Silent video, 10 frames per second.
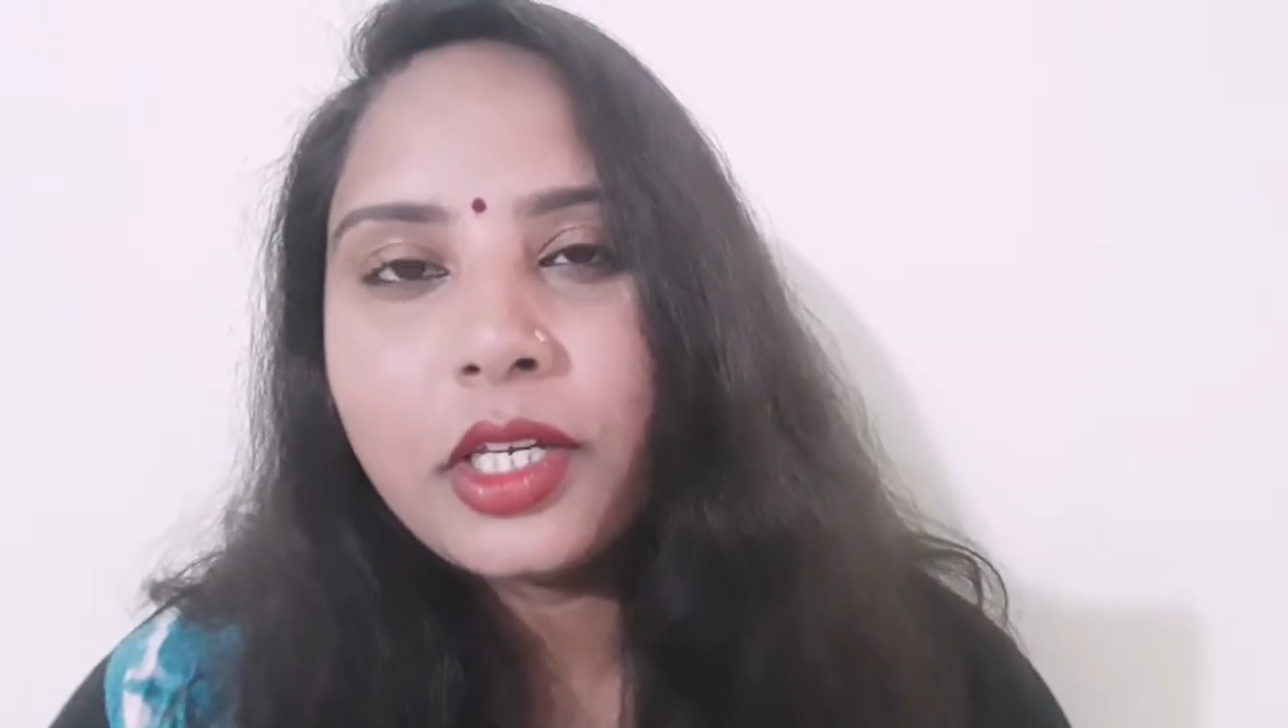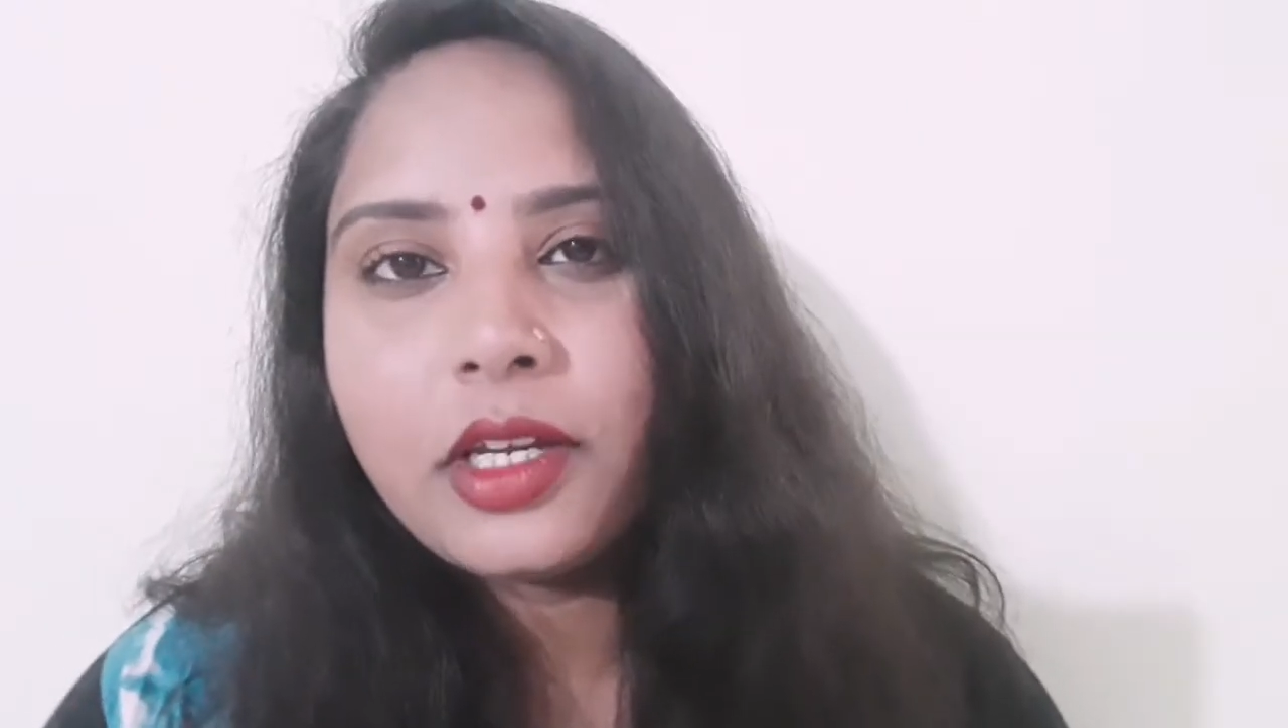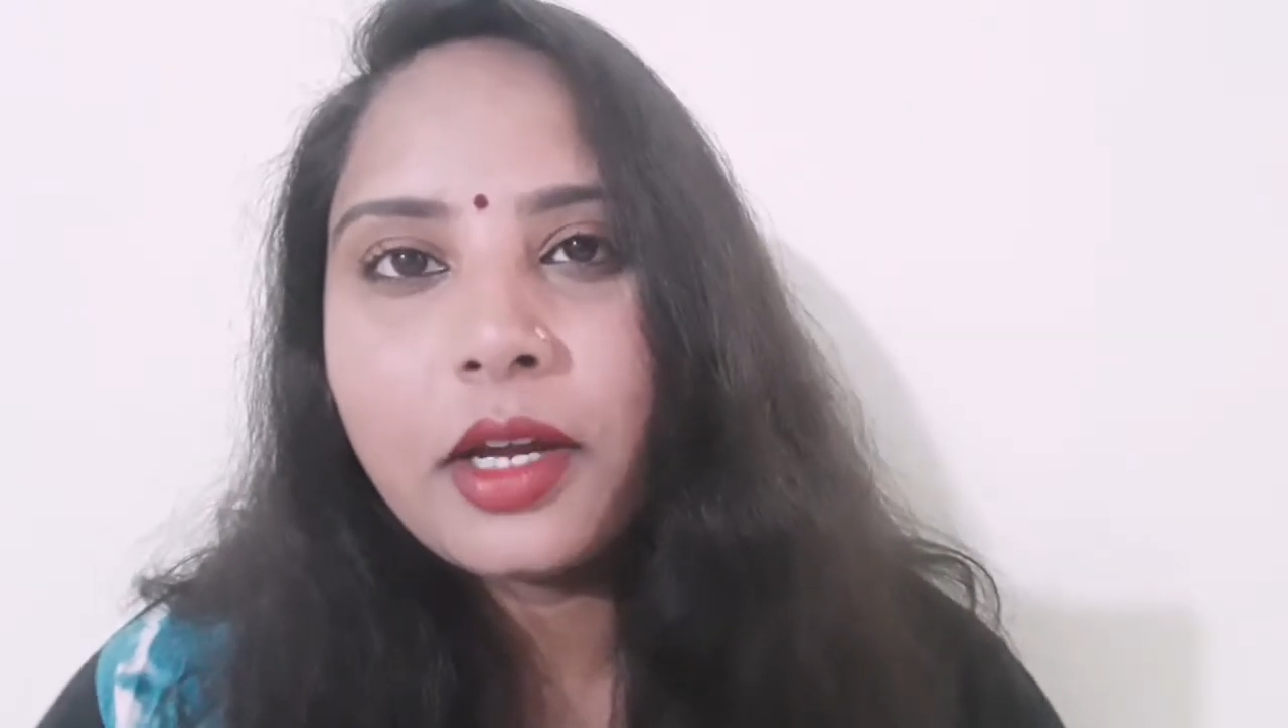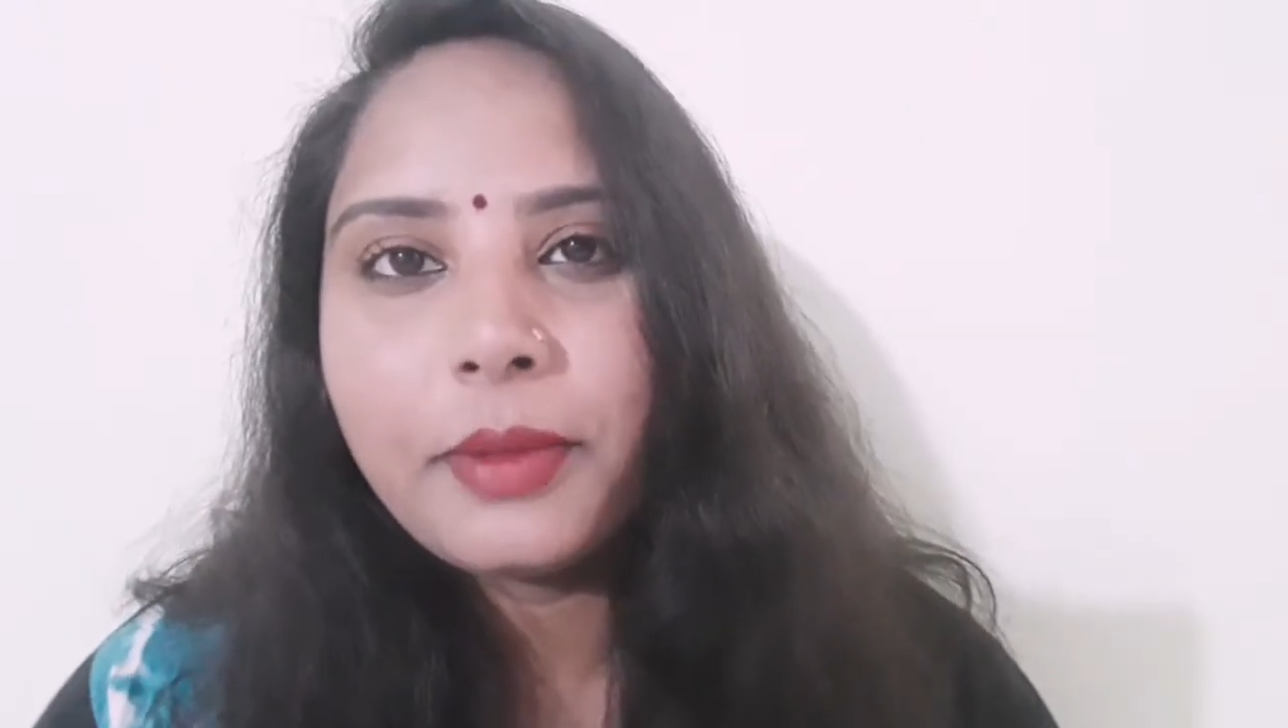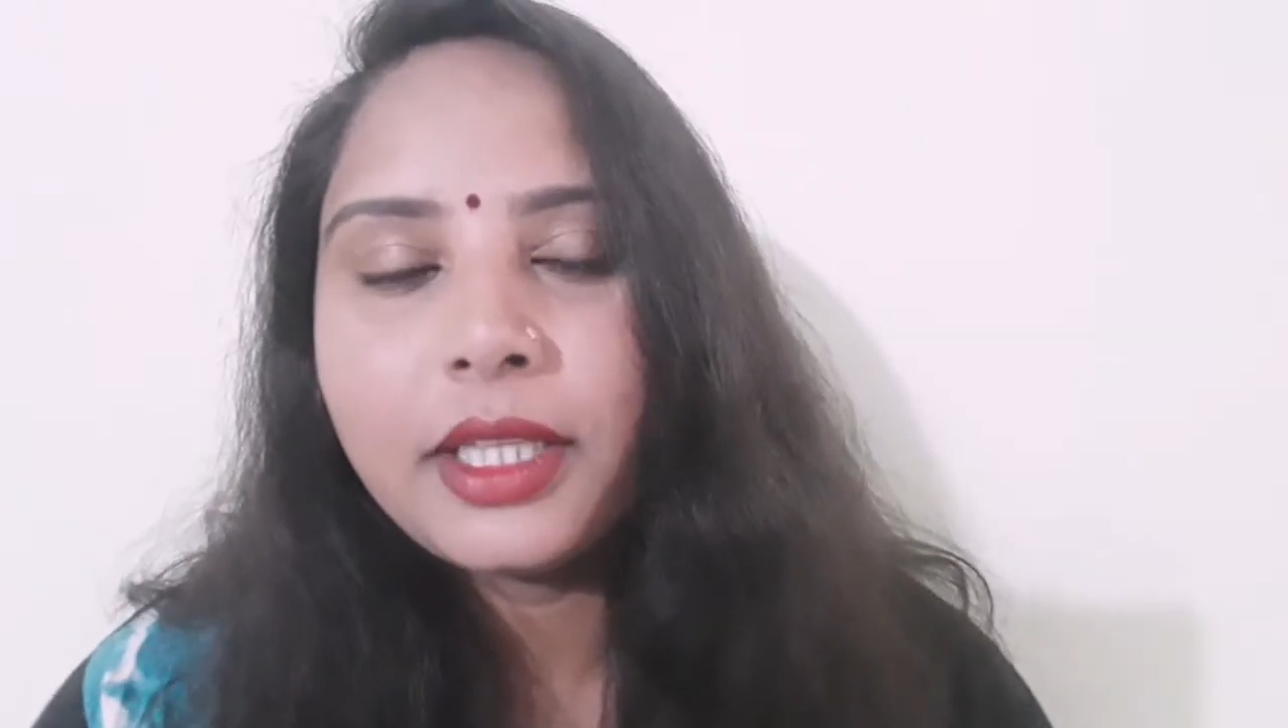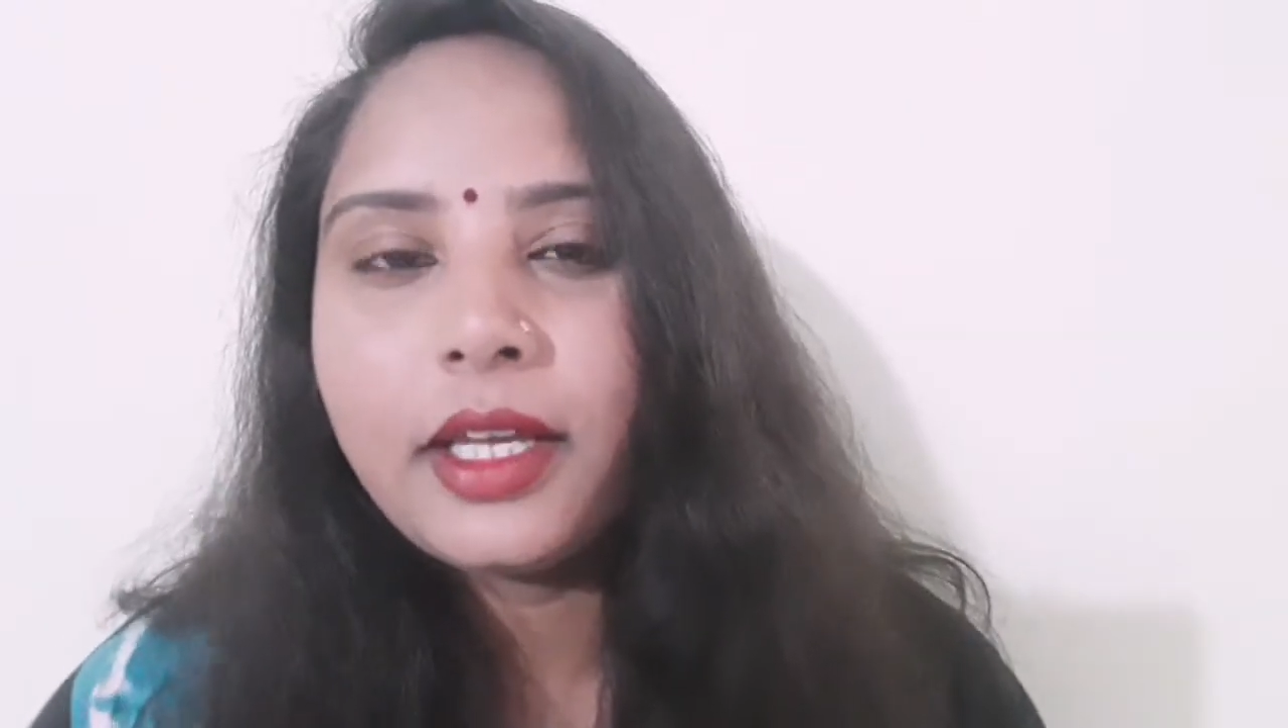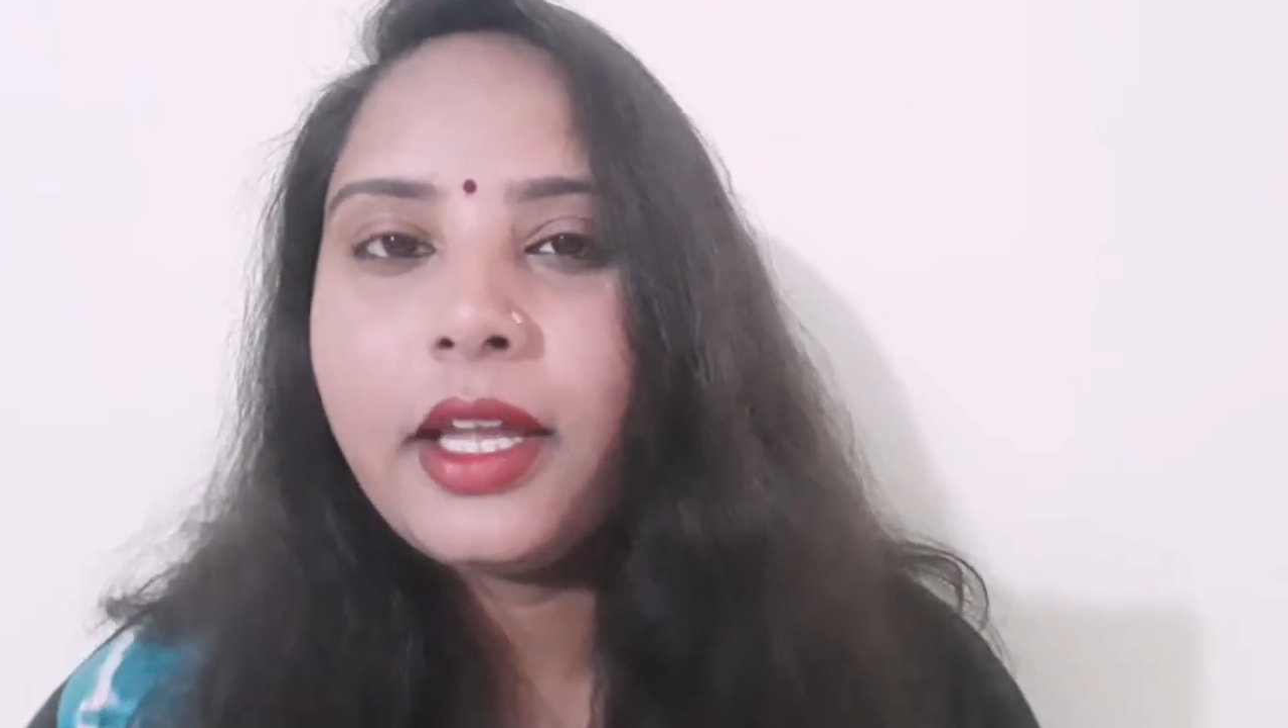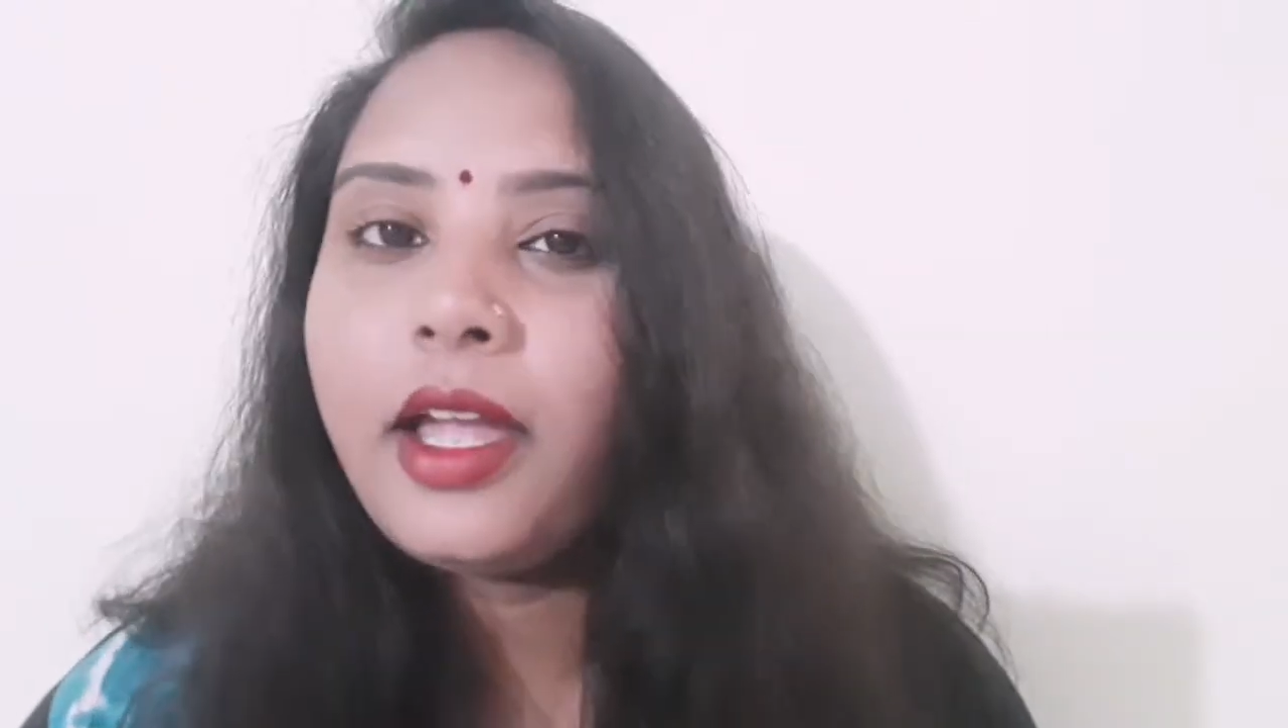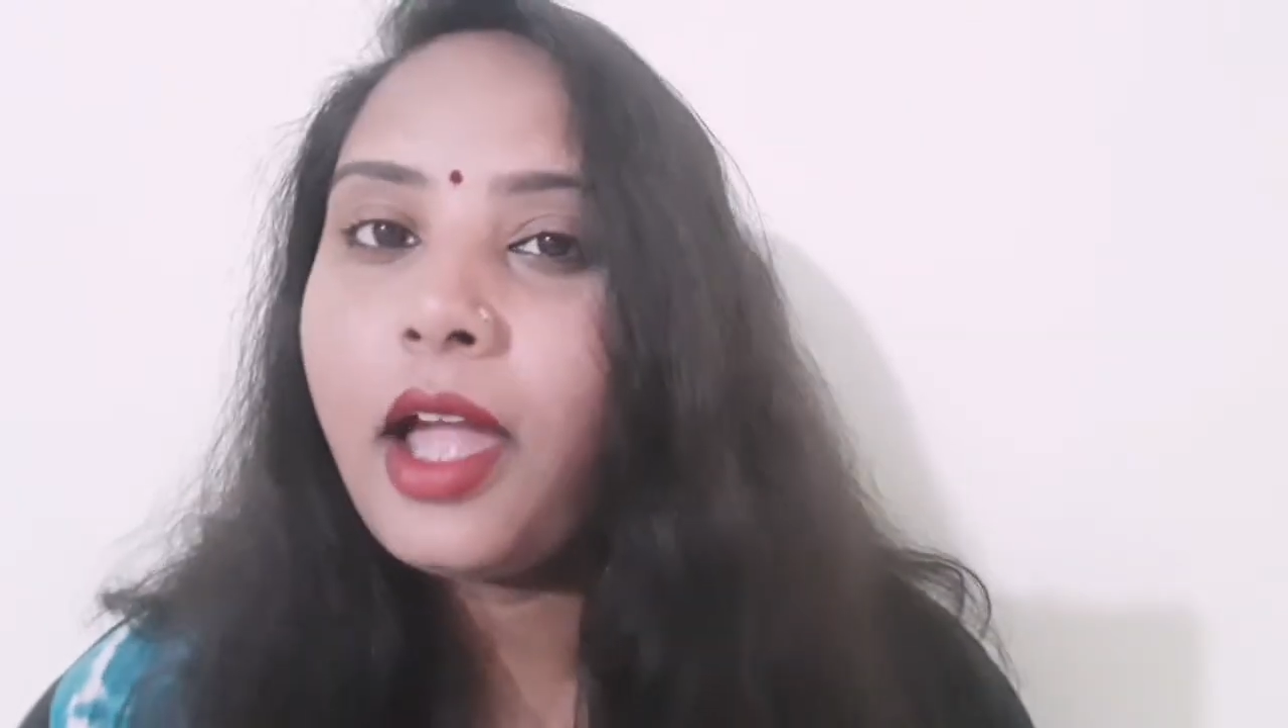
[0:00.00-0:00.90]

तरीका बताया